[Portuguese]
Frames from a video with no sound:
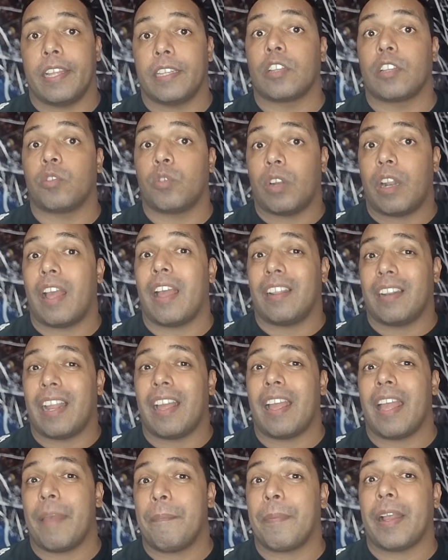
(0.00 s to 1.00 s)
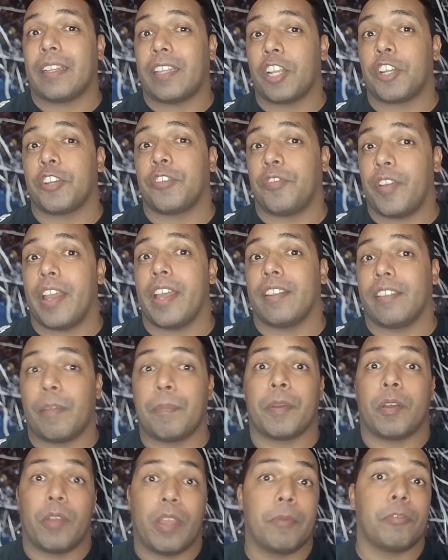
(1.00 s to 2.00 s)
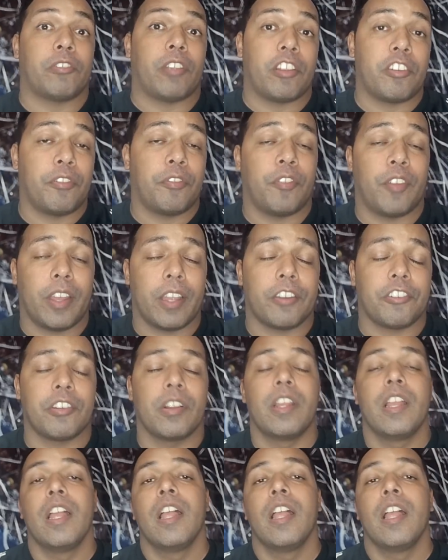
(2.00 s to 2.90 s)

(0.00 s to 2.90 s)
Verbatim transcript: Ainda estou na, na época das férias, é porque o Remo está de férias.